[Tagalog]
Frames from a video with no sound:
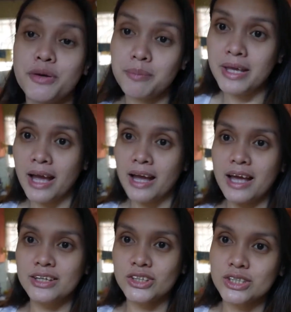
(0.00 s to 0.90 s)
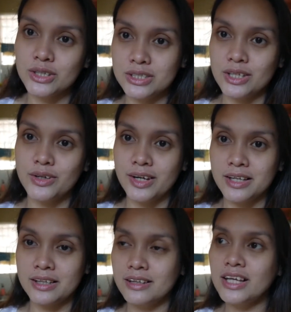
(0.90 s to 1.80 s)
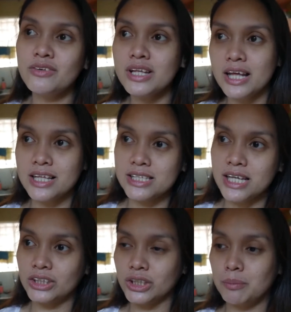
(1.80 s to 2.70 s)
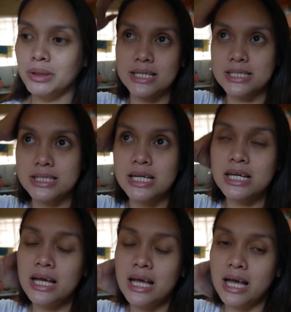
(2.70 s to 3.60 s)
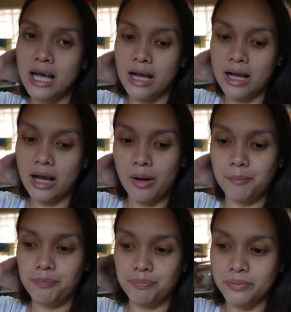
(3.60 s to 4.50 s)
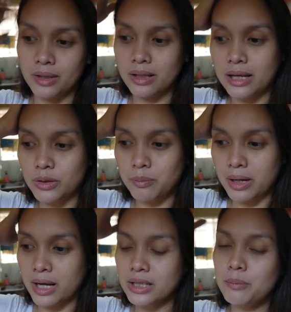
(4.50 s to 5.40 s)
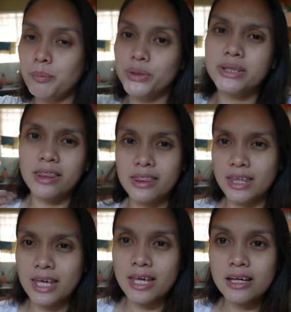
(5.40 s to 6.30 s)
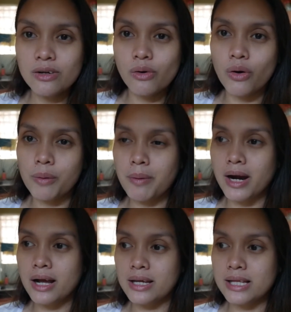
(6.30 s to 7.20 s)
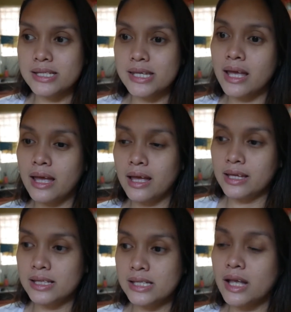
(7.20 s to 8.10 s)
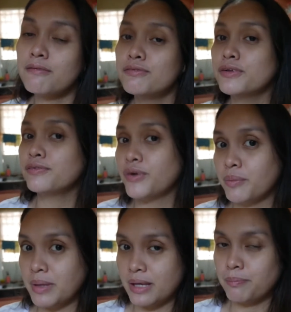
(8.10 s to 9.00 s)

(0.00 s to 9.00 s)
For me ha, I just consider it not really an essential as um, ano ba, an important thing or parang it's it's helpful for me.